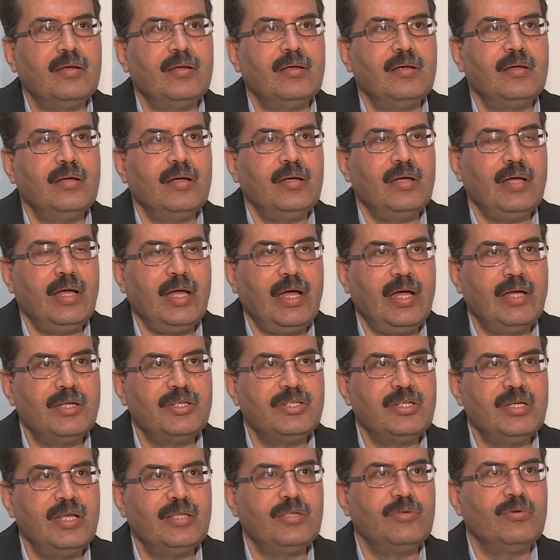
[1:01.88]
آه،
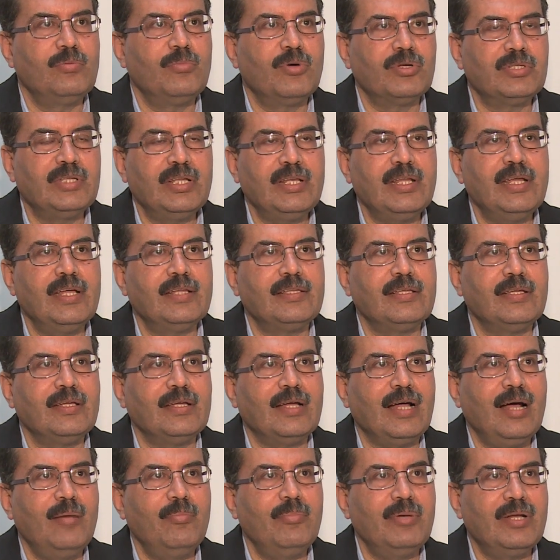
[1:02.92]
حاجياته
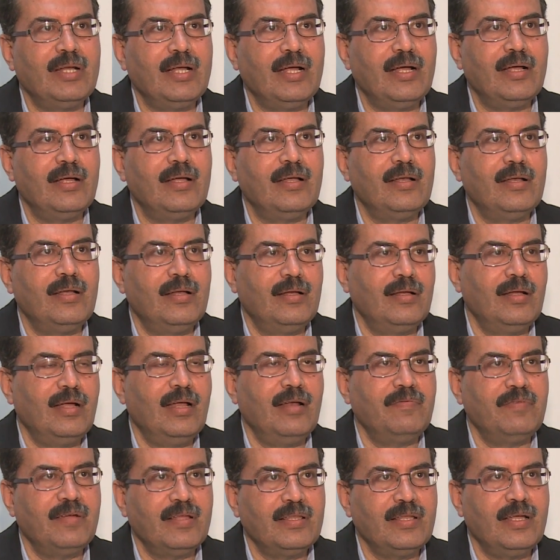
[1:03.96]
ومقتنياته عبر
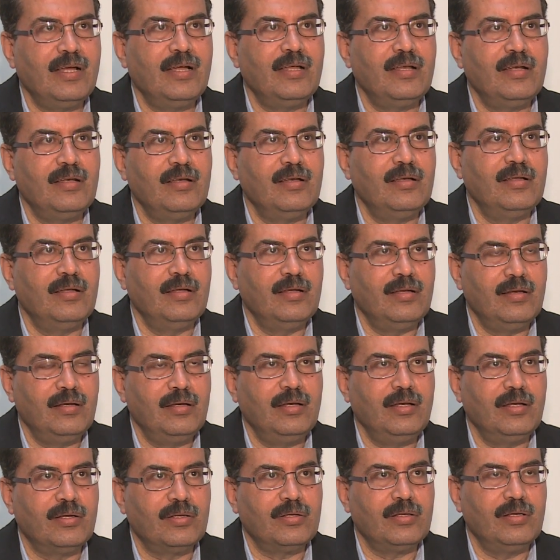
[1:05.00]
الفضاء
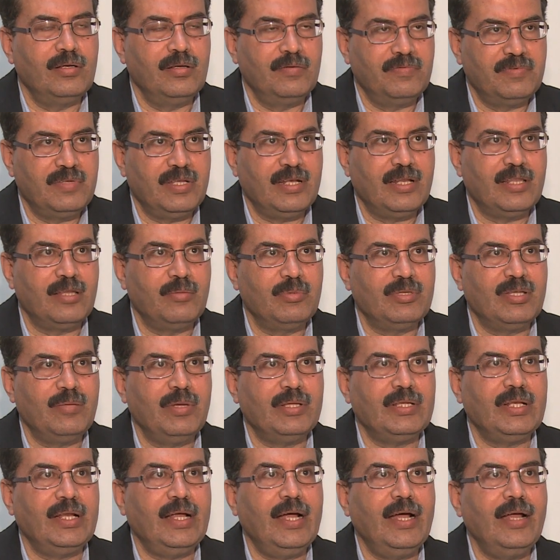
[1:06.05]
الافتراضي
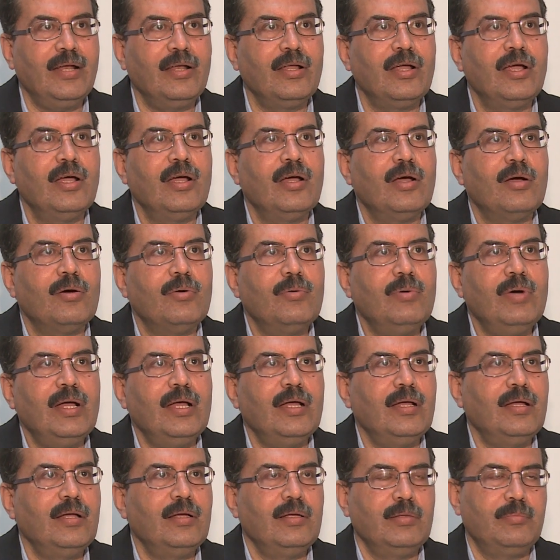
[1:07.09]
بطبيعه الحال
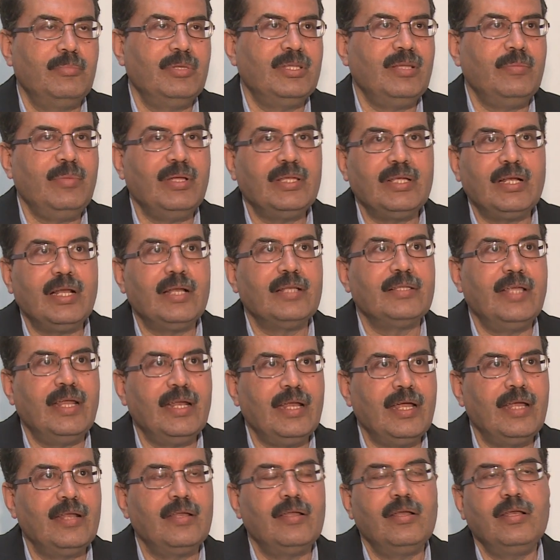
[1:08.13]
وبطبيعه الحال
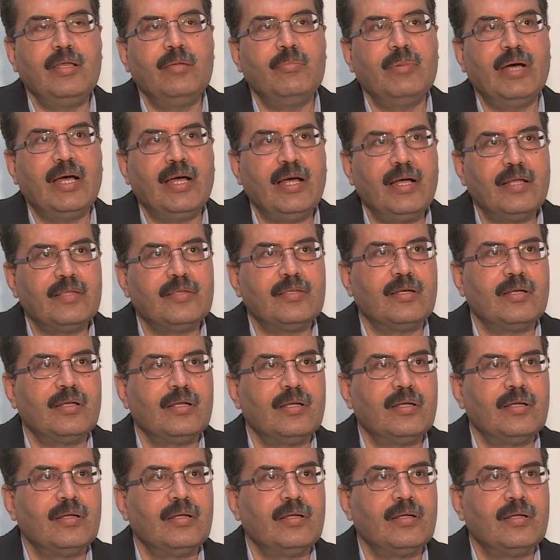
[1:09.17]
درءا لمخاطر